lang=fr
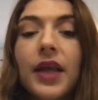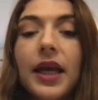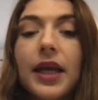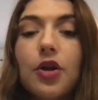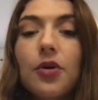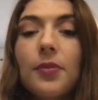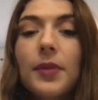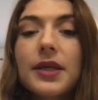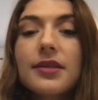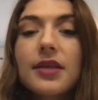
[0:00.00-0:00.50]
Et
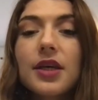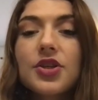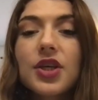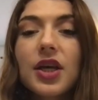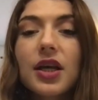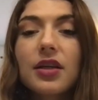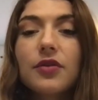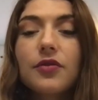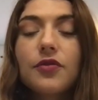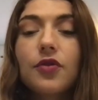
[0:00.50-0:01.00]
le massage
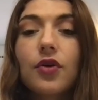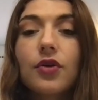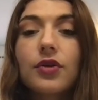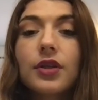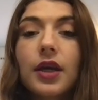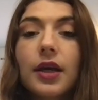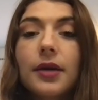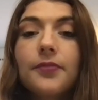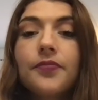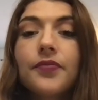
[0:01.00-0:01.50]

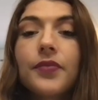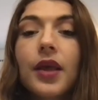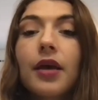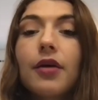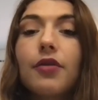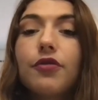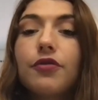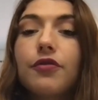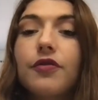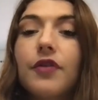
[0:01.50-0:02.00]
californien
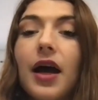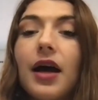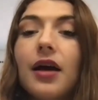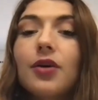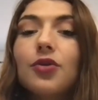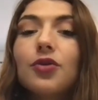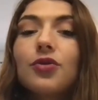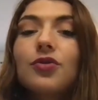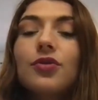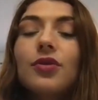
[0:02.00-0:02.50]

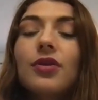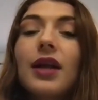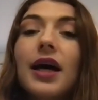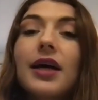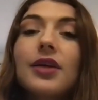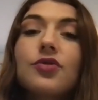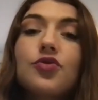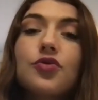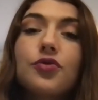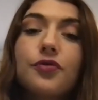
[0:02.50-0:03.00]
va
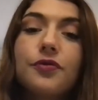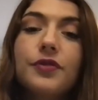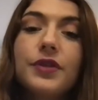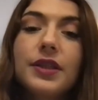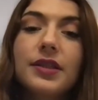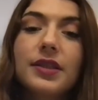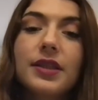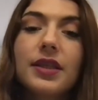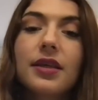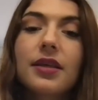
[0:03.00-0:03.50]
au-delà du
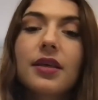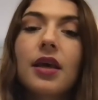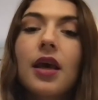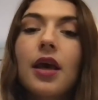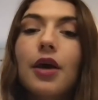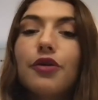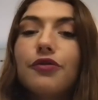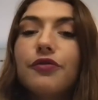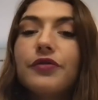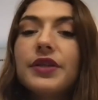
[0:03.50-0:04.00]
physique,
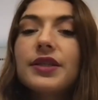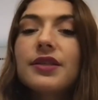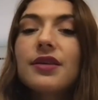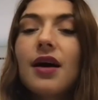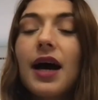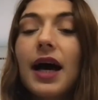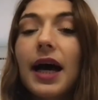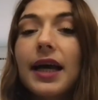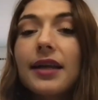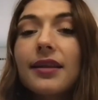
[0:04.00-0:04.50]

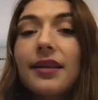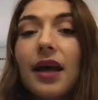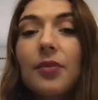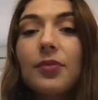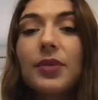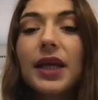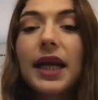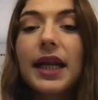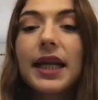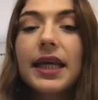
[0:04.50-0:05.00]
visant à
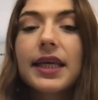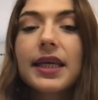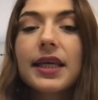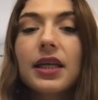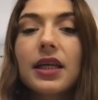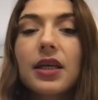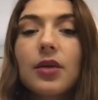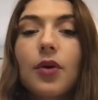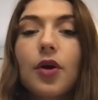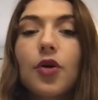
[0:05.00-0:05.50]
rétablir
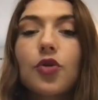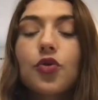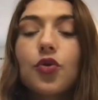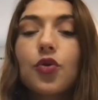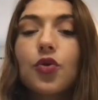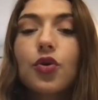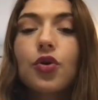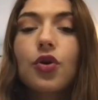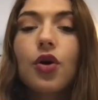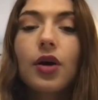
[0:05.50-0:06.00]
l'équilibre
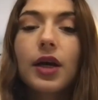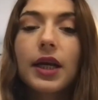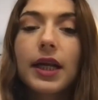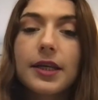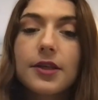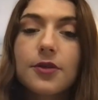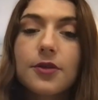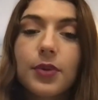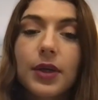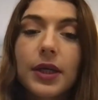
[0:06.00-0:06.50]
entre le corps et
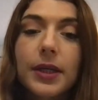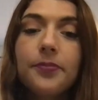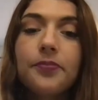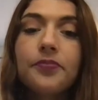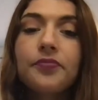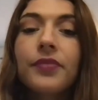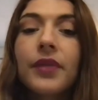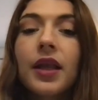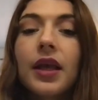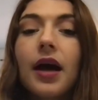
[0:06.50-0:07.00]
l'esprit.
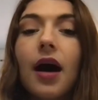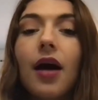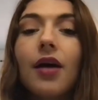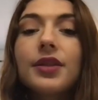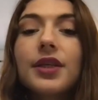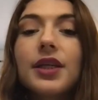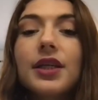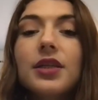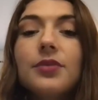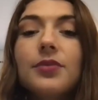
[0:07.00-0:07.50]
En
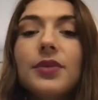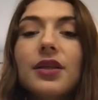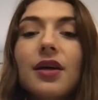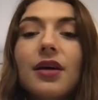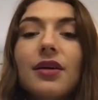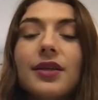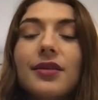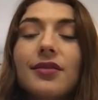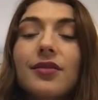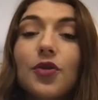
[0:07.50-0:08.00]

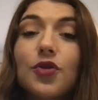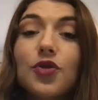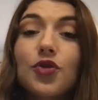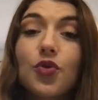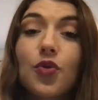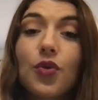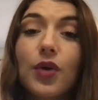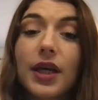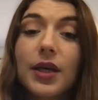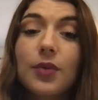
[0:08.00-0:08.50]
éliminant les
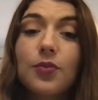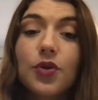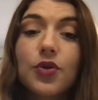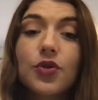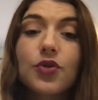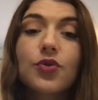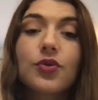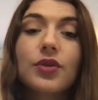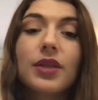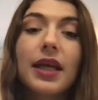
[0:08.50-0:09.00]
tensions
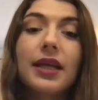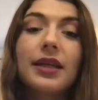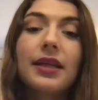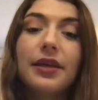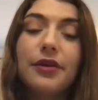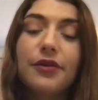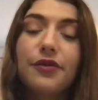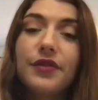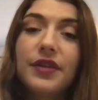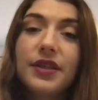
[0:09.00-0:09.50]
émotionnelles
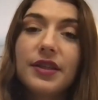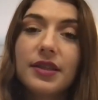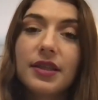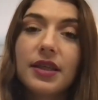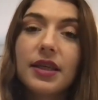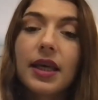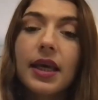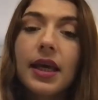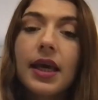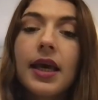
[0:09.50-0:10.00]
et
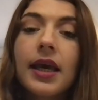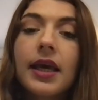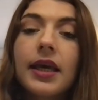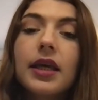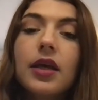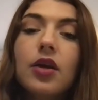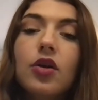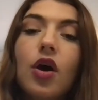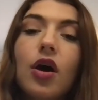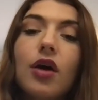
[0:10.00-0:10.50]
physiques,
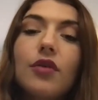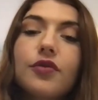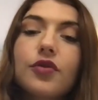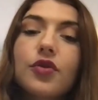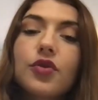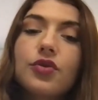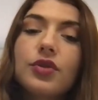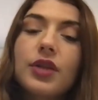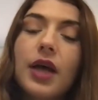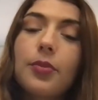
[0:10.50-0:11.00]
il
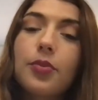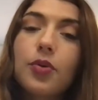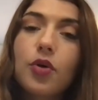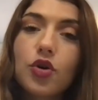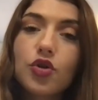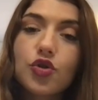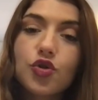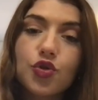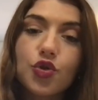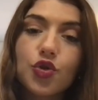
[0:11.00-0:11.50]
offre une
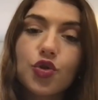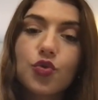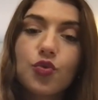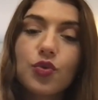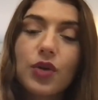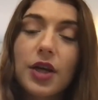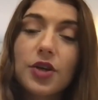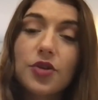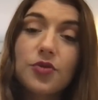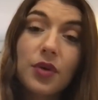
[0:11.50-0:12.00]
approche du
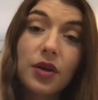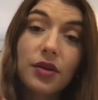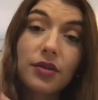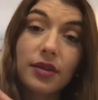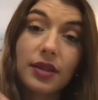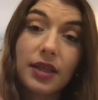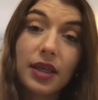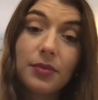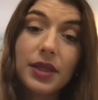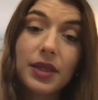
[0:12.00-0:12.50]
soulagement
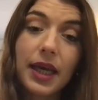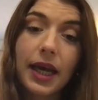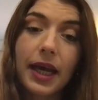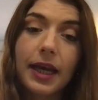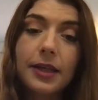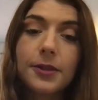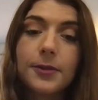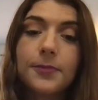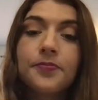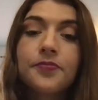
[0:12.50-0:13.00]
des
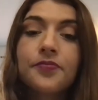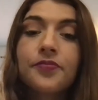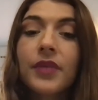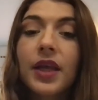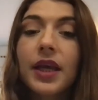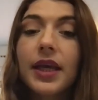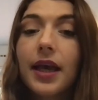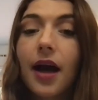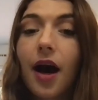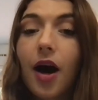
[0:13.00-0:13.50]
migraines
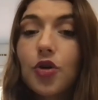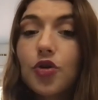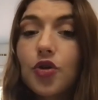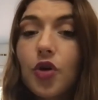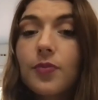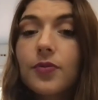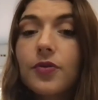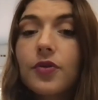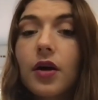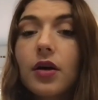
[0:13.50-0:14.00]
et en
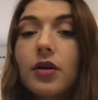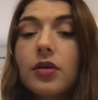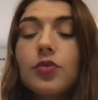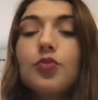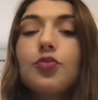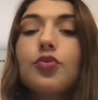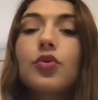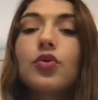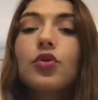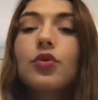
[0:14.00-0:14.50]

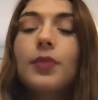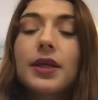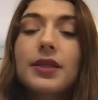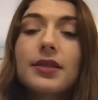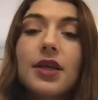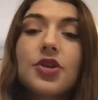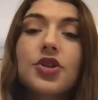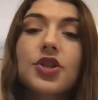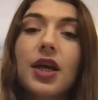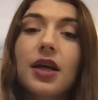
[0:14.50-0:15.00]
optant pour le
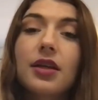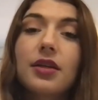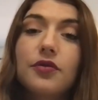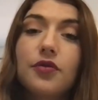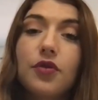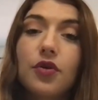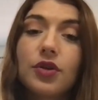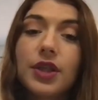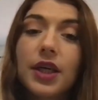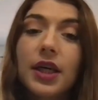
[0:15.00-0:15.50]
massage
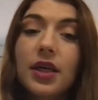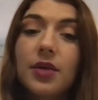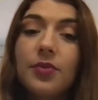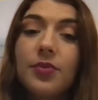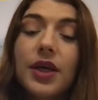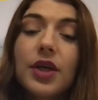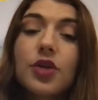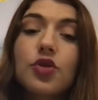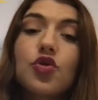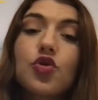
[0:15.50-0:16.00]
californien, eh
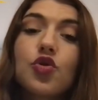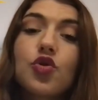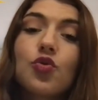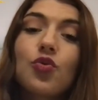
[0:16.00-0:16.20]
bien, tu